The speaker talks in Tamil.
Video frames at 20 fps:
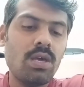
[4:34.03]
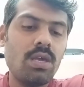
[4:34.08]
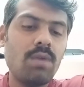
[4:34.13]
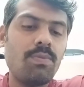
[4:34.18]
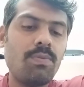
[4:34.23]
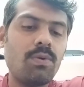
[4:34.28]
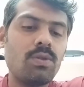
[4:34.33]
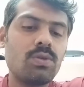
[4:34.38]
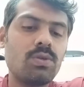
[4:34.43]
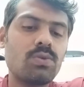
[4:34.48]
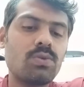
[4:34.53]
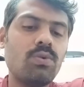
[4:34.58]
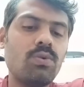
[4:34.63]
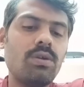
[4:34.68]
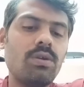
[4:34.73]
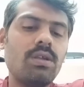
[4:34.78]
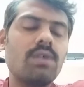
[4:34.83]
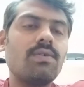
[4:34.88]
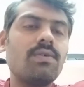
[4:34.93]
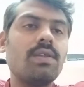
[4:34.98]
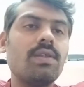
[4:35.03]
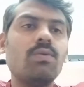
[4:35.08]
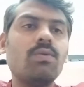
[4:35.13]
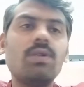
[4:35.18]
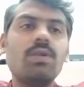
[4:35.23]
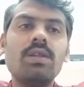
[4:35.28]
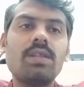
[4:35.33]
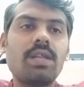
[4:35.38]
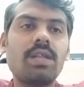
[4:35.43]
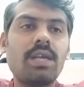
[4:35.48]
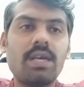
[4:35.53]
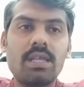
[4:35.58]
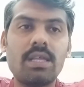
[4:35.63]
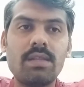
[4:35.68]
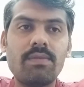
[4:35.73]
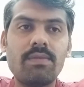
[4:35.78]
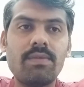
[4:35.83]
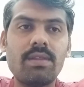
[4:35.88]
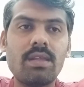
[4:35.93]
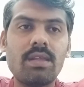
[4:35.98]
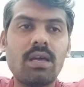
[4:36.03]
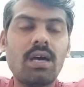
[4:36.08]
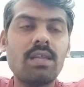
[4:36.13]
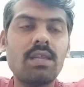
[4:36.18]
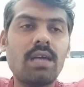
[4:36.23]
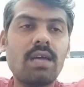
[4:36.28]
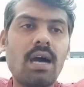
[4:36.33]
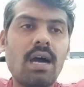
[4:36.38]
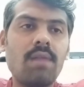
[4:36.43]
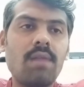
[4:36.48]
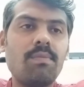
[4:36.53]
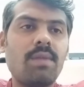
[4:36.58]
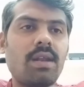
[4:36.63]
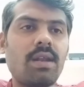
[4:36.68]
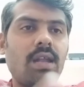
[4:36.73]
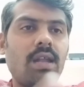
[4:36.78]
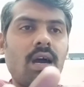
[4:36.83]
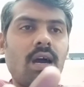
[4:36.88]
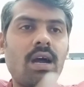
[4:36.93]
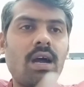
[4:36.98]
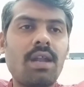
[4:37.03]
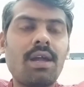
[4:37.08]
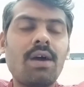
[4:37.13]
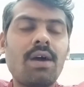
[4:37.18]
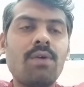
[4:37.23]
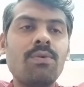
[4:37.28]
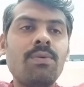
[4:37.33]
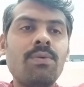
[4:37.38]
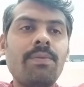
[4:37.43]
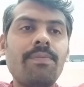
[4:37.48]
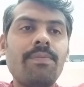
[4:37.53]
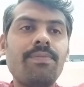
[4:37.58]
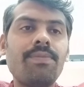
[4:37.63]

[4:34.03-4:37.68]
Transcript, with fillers: இப்போ அந்த ஸ்கூட்டருக்கு வந்து ஒன்றும் தெரியாது அதை ஆன் பண்ணால் ஆன் ஆகும்